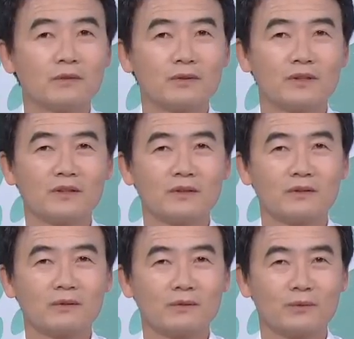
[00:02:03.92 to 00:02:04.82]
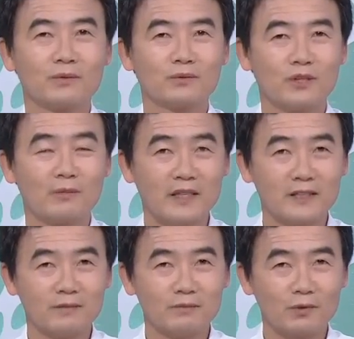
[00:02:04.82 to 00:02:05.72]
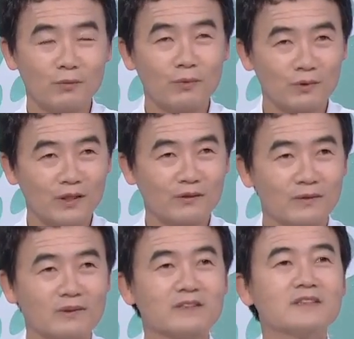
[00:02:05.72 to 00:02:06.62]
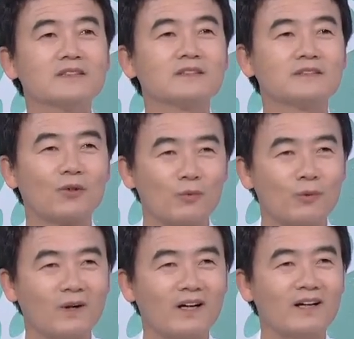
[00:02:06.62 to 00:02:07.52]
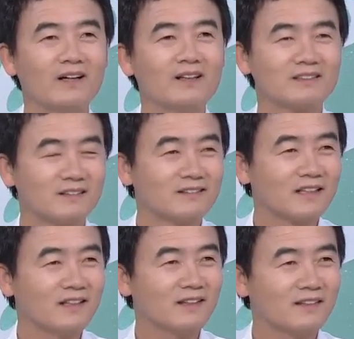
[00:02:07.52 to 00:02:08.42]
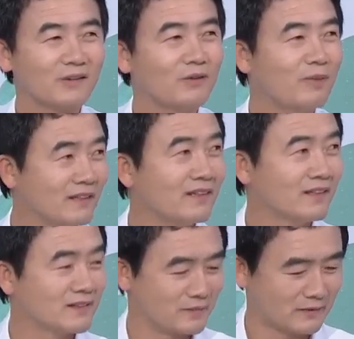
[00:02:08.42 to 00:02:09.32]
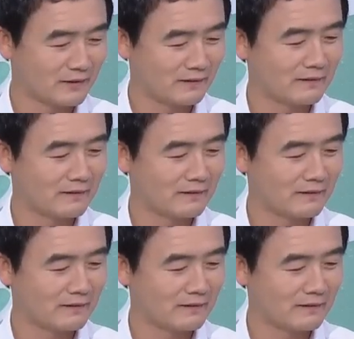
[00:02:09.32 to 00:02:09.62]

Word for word: 이 노동조합 아님 통보를 했고 그 통보가 정당했다고 판결한 것입니다. 네.